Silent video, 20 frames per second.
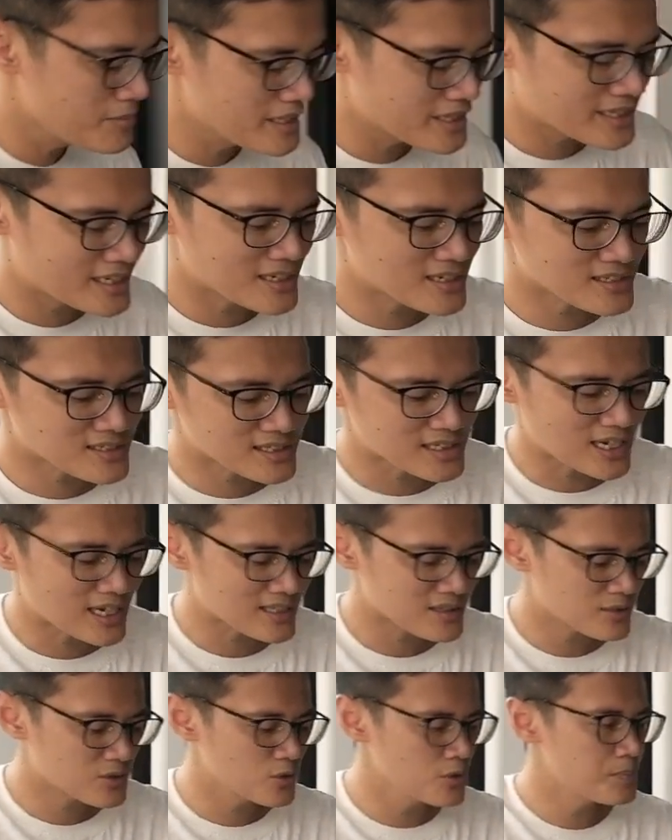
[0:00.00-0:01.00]
bikin
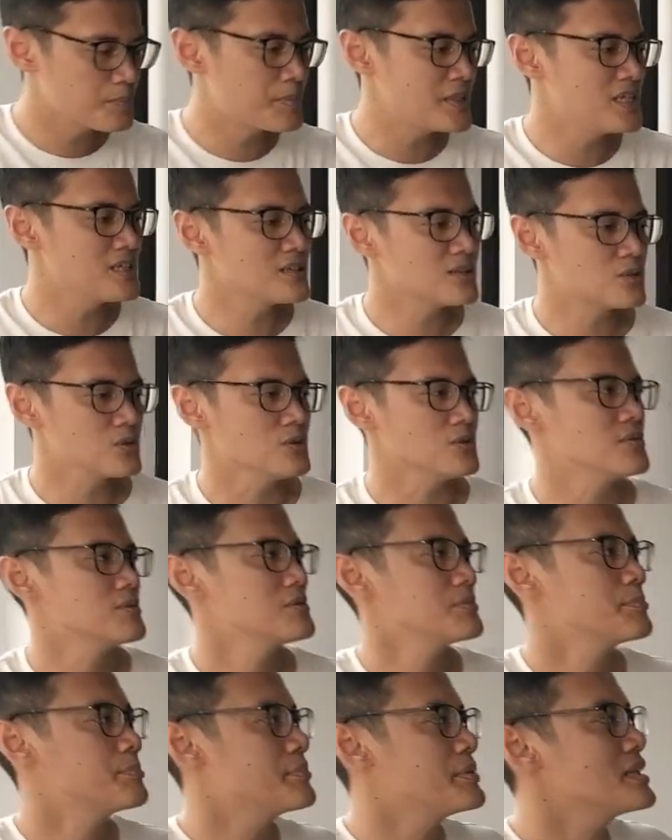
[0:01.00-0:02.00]
satu pintu,
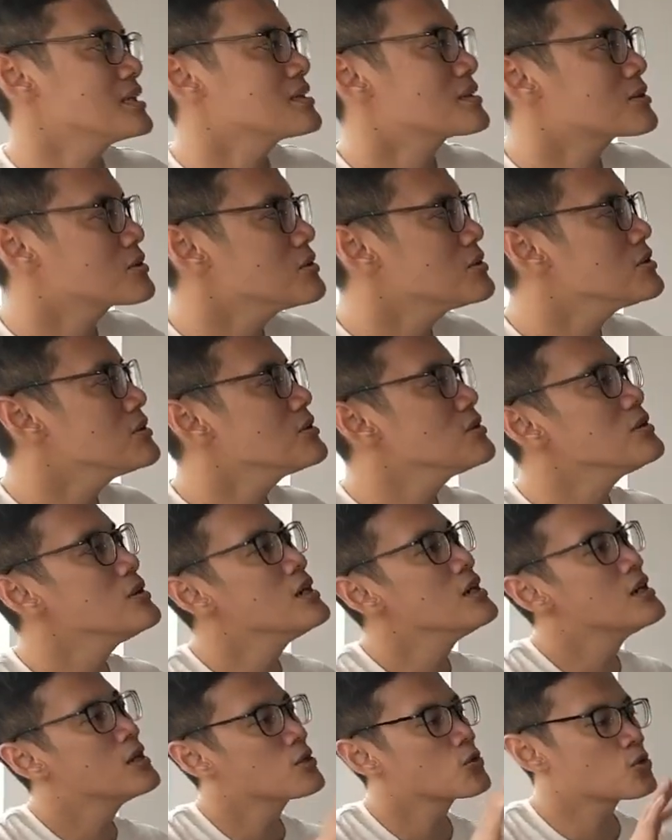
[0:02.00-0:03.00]
pintu
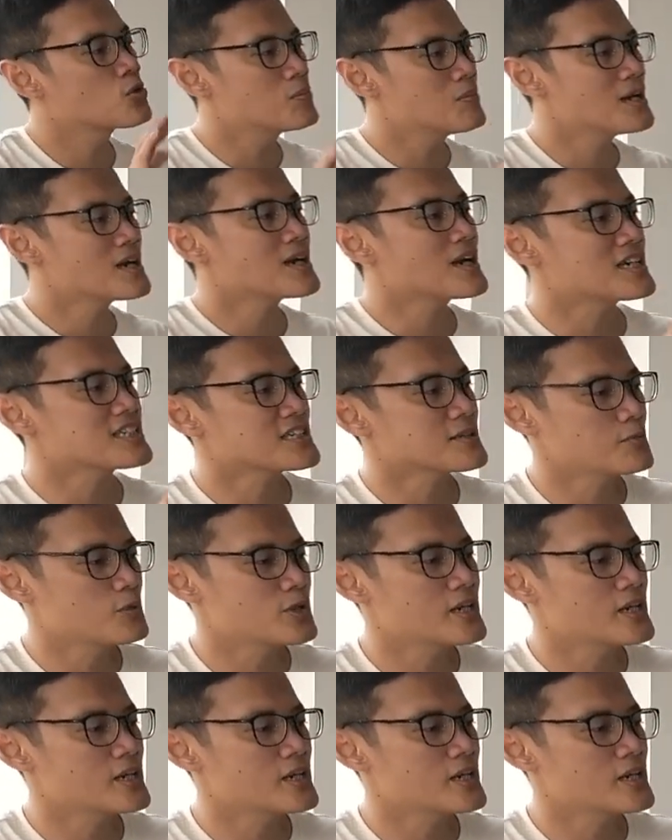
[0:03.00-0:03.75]
rumah klasik